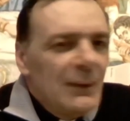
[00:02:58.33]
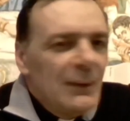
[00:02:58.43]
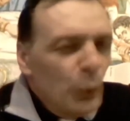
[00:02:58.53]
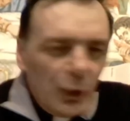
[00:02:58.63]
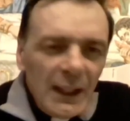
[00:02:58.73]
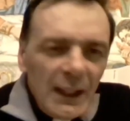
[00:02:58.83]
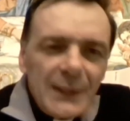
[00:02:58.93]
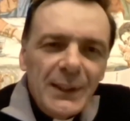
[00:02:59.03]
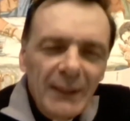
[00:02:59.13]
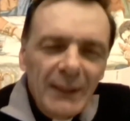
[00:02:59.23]

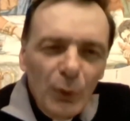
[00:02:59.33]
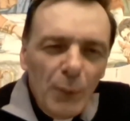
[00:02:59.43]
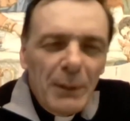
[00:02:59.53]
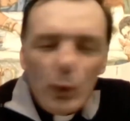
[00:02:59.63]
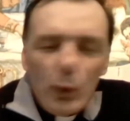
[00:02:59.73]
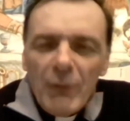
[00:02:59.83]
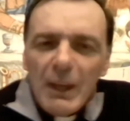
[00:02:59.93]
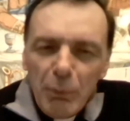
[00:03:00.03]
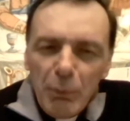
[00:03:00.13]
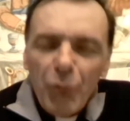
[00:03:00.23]
nutrirsi di Lui, per non
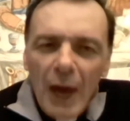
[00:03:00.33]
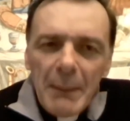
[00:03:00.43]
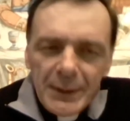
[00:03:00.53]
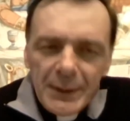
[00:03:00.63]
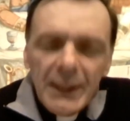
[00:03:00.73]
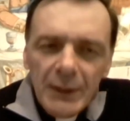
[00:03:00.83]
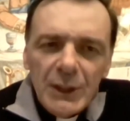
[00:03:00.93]
avere più fame. Sì,